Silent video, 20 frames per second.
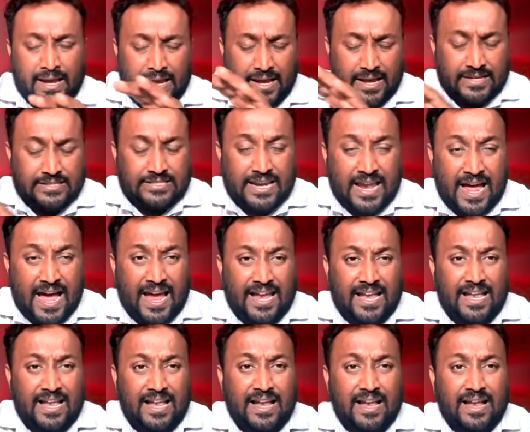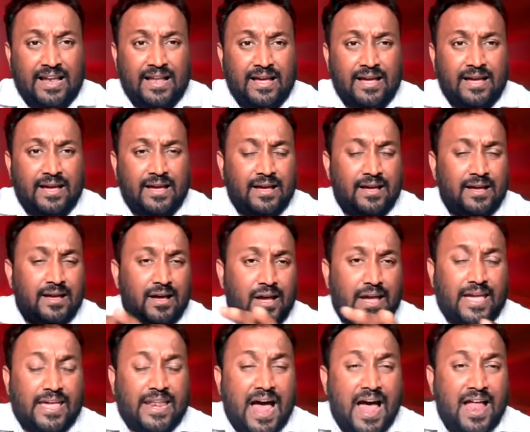इसराइल
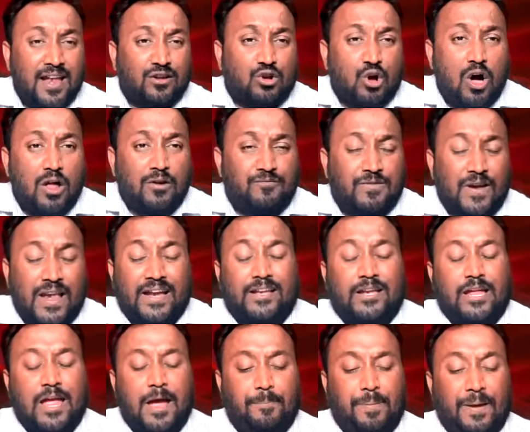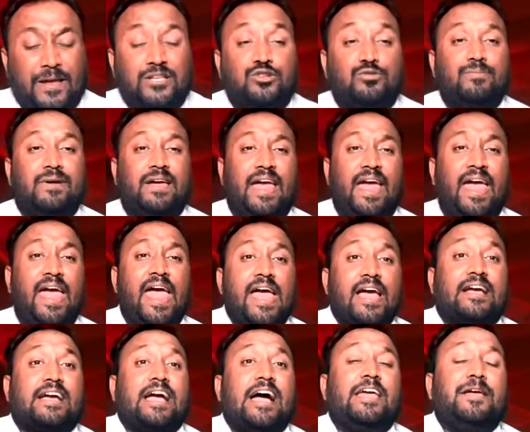ईरान कॉन्फ्लिक्ट के बीच में
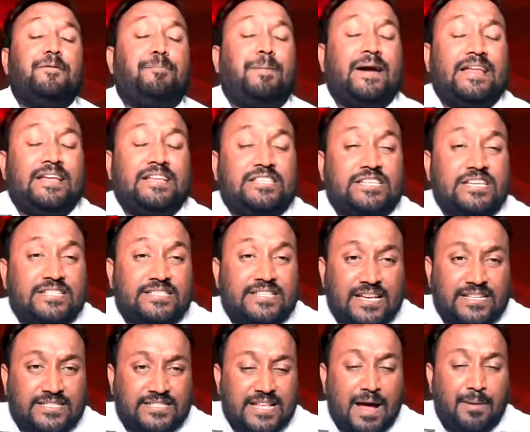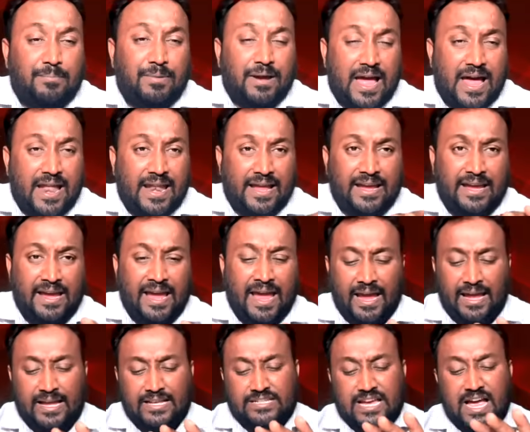कई बड़ी चीज़ें सामने आ रही
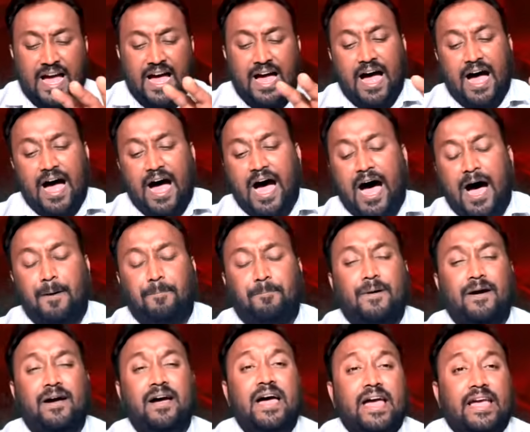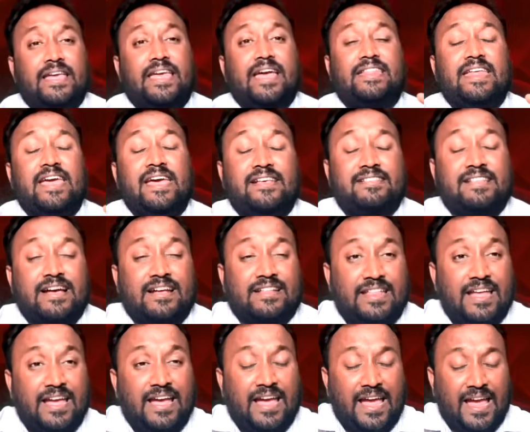हैं जहां आप ये देख
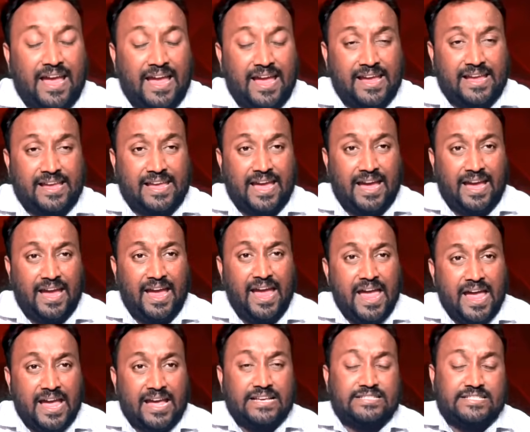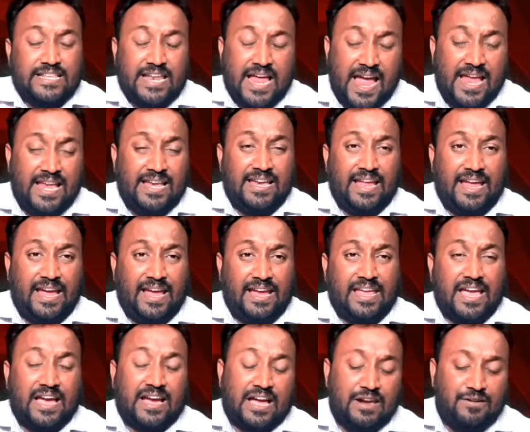सकते हैं कि इसराइल ने
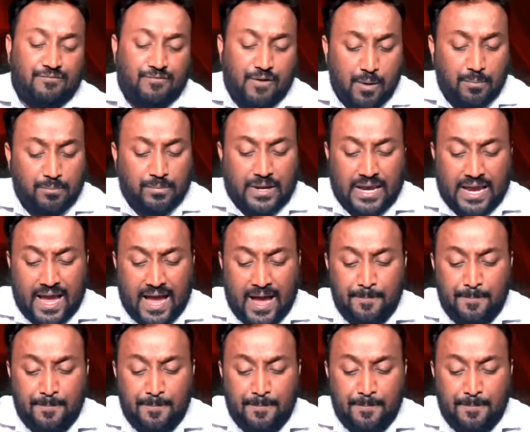यह कंफर्म किया